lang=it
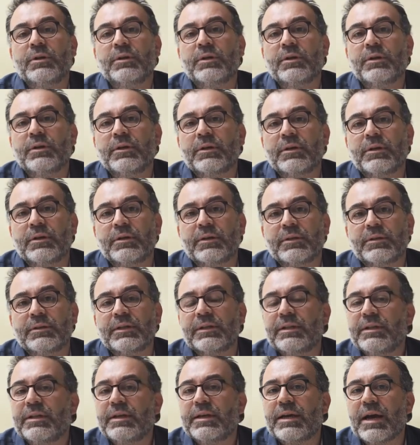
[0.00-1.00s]
eh, da
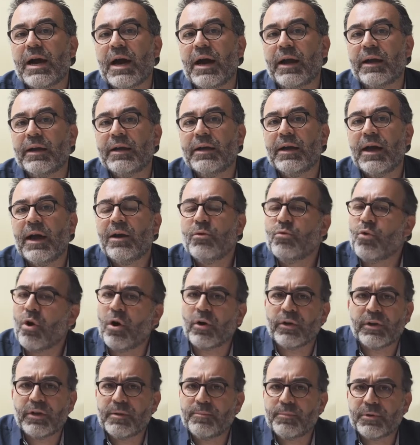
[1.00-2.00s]
dedicare a
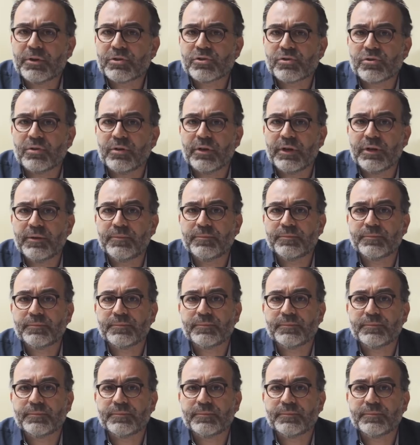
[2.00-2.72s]
luoghi e persone.